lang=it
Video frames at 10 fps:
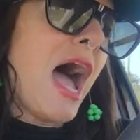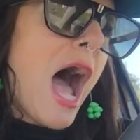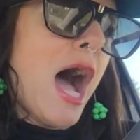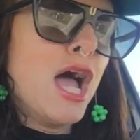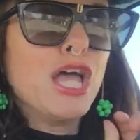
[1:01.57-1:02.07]

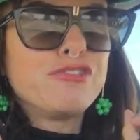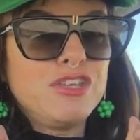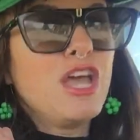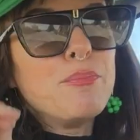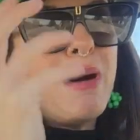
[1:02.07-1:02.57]
ah
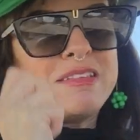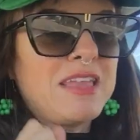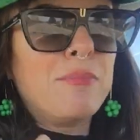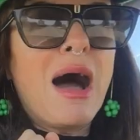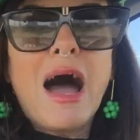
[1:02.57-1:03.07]
sì, ma
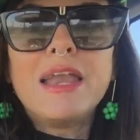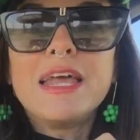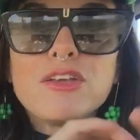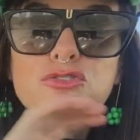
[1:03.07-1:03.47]
sta male,